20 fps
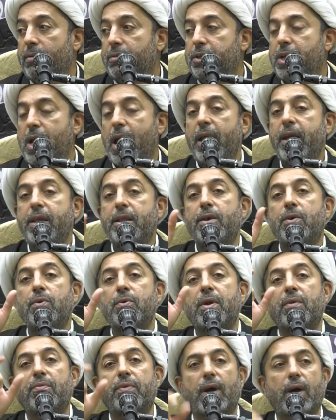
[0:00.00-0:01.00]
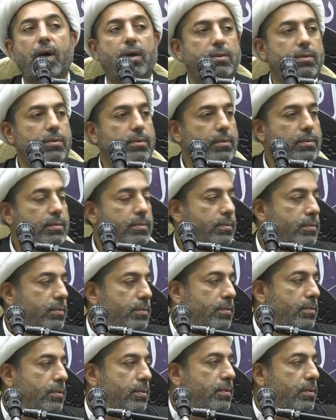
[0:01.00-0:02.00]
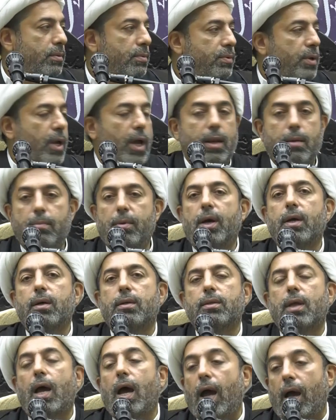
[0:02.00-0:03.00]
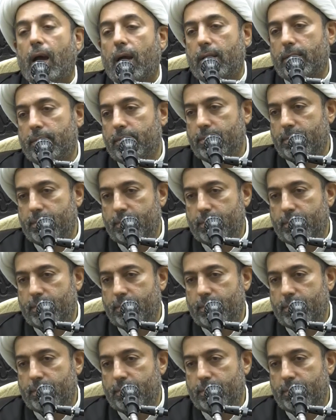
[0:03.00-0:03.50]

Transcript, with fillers: شاهدي هنا فقط في هالمقطع